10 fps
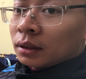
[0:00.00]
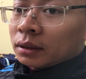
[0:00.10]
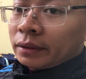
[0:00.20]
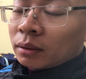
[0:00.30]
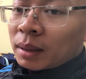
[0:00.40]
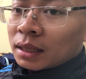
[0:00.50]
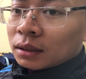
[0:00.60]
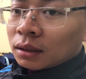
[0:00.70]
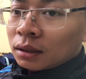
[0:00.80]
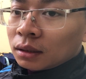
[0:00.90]
Nhiều bác
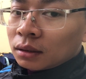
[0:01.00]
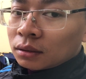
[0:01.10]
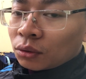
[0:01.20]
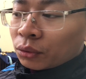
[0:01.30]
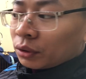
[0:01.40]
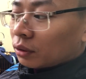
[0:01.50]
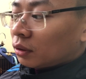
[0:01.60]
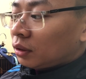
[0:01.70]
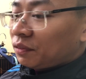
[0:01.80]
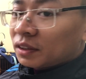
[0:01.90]
đổi nó
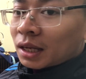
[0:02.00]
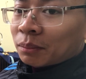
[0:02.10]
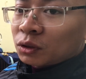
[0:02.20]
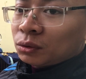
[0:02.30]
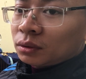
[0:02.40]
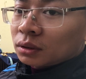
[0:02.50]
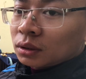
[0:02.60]
hơi phức tạp một chút,